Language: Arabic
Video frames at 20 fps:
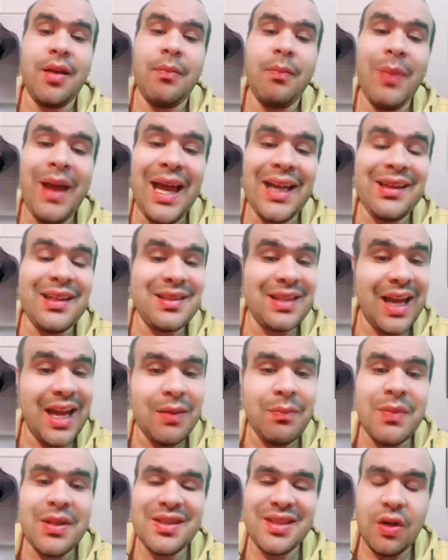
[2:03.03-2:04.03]
بعد ساعات
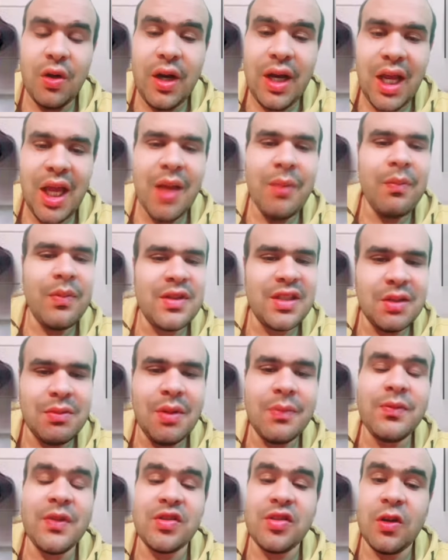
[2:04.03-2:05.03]
من زواجها
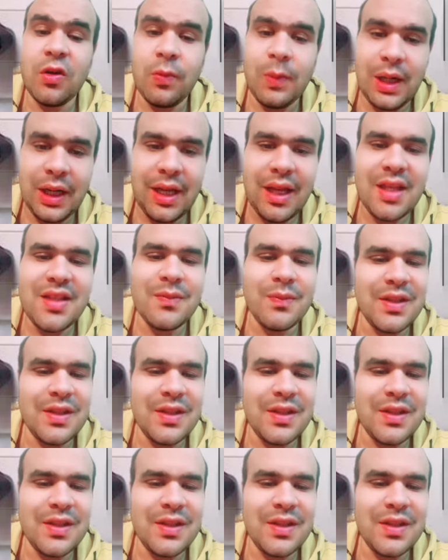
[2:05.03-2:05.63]
بسبب تسرب الغاز